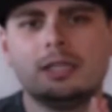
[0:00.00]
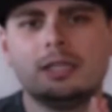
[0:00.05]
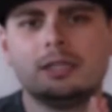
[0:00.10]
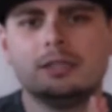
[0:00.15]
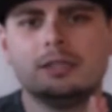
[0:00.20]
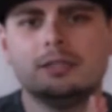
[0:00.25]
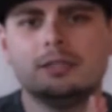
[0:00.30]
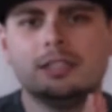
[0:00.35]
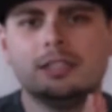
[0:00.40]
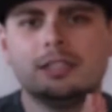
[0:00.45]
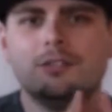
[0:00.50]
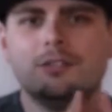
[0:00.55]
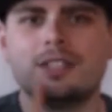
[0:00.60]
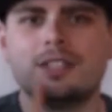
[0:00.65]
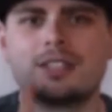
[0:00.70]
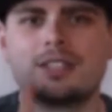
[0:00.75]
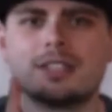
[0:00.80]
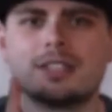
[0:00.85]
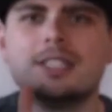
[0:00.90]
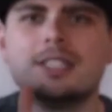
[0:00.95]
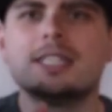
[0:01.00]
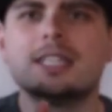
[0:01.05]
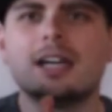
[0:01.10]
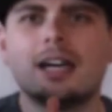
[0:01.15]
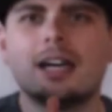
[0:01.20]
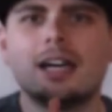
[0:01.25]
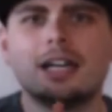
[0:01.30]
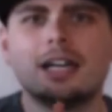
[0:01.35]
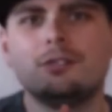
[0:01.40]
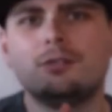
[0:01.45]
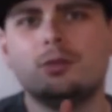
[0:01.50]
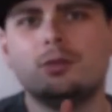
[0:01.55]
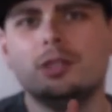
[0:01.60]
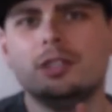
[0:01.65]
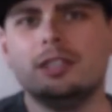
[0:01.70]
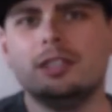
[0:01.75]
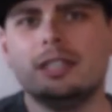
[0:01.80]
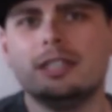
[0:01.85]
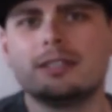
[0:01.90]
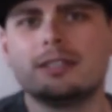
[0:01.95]
eine gewisse Sicherheit für die
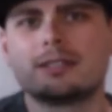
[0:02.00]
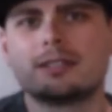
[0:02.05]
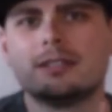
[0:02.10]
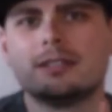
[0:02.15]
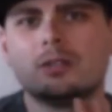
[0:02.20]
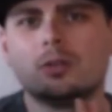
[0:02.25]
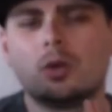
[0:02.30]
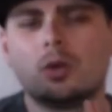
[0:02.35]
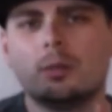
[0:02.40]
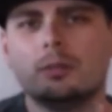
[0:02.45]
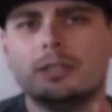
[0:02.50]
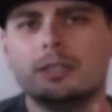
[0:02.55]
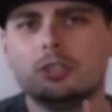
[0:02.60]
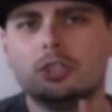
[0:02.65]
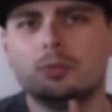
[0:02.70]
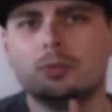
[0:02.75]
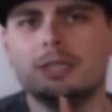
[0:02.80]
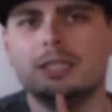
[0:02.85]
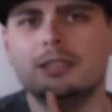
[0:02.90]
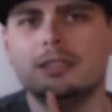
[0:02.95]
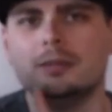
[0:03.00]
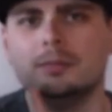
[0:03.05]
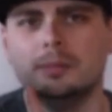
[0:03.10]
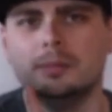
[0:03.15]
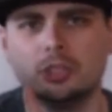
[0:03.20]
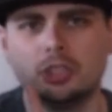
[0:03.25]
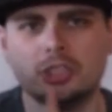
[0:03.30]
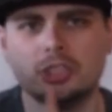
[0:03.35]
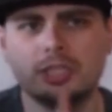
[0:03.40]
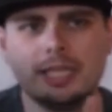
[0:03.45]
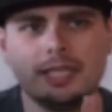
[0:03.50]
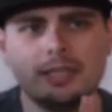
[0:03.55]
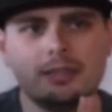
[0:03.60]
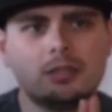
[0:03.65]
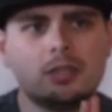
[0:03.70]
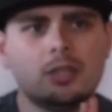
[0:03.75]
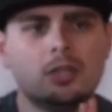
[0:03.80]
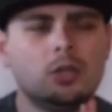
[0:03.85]
nächsten kommenden Spiele besteht